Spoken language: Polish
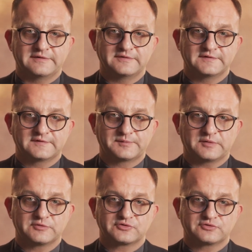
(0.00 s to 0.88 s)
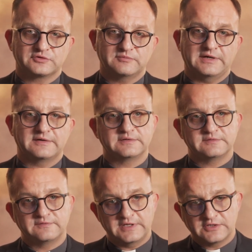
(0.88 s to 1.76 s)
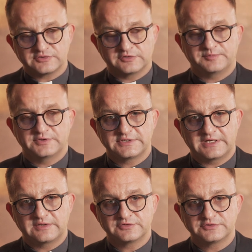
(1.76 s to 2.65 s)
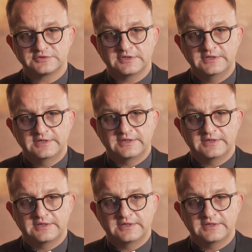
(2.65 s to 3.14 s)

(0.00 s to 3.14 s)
A więc proboszcz, który ma większą odpowiedzialność